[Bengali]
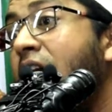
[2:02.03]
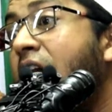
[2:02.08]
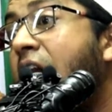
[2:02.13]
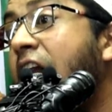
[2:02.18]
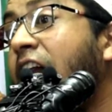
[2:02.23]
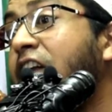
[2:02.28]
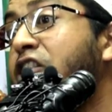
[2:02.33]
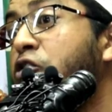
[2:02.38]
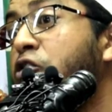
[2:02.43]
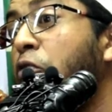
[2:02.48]

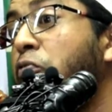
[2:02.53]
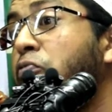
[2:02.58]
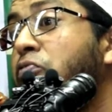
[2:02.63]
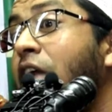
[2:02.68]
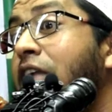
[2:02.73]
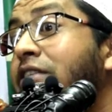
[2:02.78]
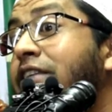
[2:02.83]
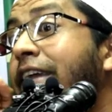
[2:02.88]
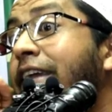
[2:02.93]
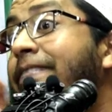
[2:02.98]
আগে
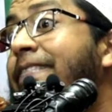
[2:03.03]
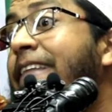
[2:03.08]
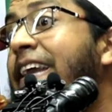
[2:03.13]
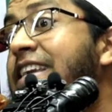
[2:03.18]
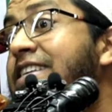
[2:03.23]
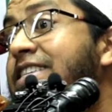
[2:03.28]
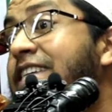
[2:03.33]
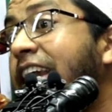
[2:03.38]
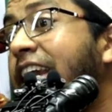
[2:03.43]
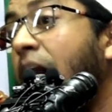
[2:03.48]
সন্তানকে দিন
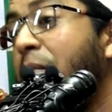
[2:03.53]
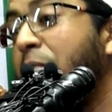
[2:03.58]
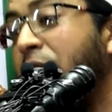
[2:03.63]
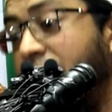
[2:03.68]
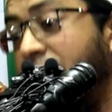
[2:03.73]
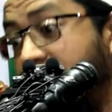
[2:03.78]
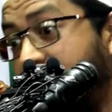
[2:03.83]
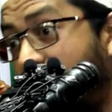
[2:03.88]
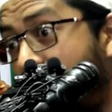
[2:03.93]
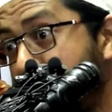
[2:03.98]
শিখাবেন
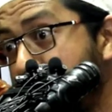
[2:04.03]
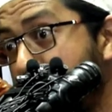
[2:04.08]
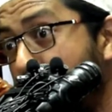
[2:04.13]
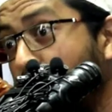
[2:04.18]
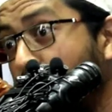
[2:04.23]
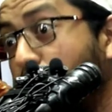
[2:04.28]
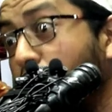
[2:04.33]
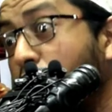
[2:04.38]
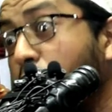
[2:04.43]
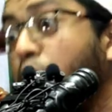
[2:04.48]
এটা আপনার
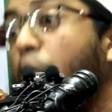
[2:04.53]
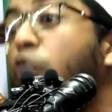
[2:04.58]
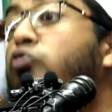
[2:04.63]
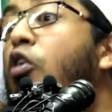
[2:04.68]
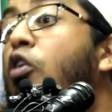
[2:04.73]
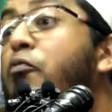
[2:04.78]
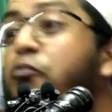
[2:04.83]
উপরে প্রথম